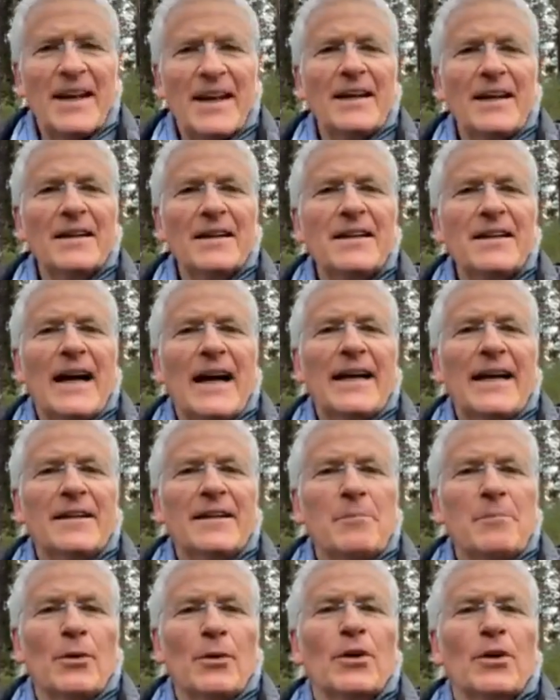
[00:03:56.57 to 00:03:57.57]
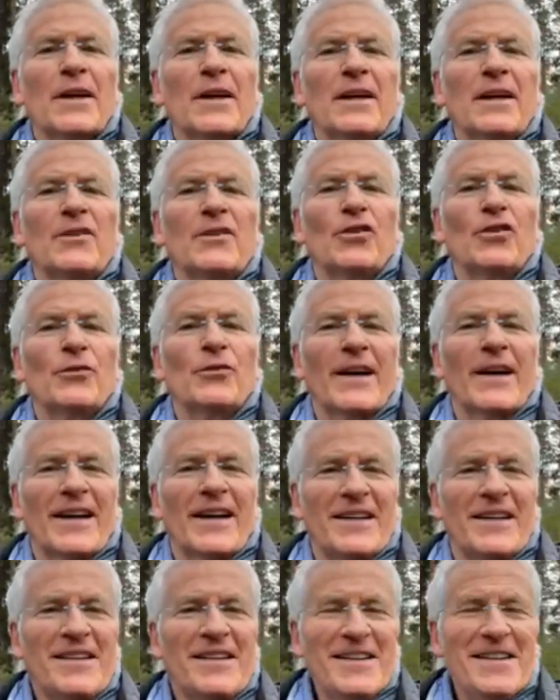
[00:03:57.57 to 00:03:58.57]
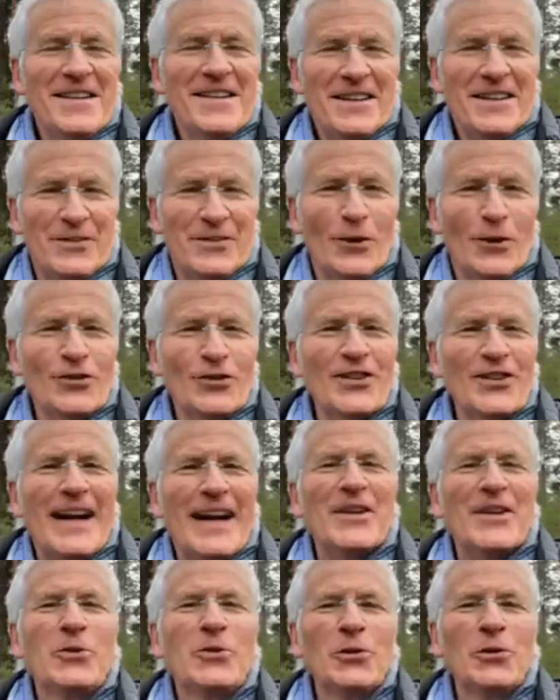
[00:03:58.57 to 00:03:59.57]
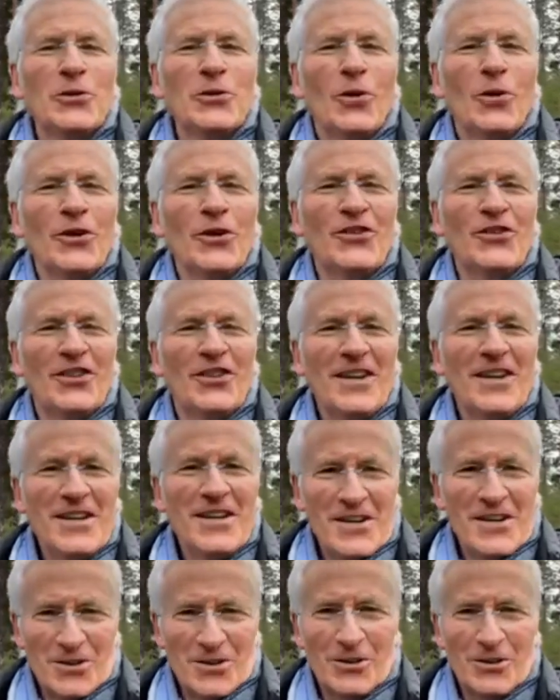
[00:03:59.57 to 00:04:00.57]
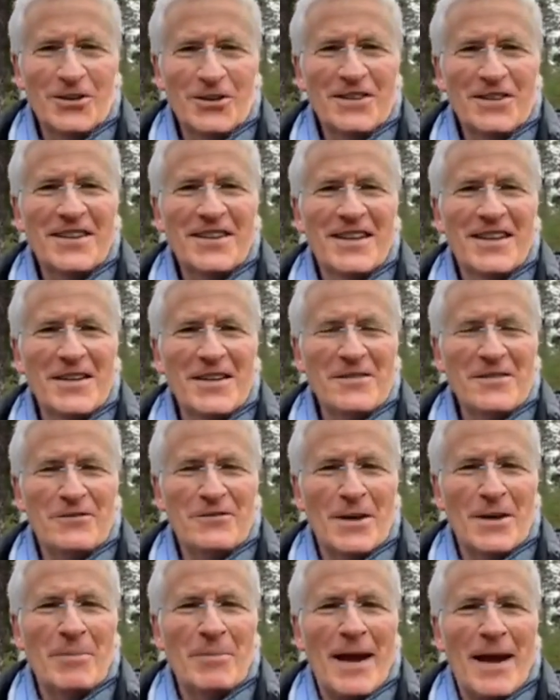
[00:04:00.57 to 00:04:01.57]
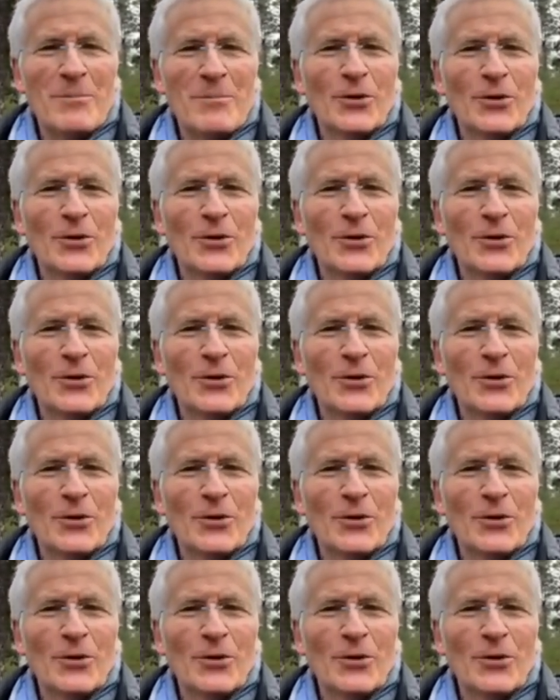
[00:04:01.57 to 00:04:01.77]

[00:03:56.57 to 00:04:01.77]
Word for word: gegen die eigenen Bürger, gegen den Souveränen. Ich wünsche euch einen guten Rutsch und äh, wir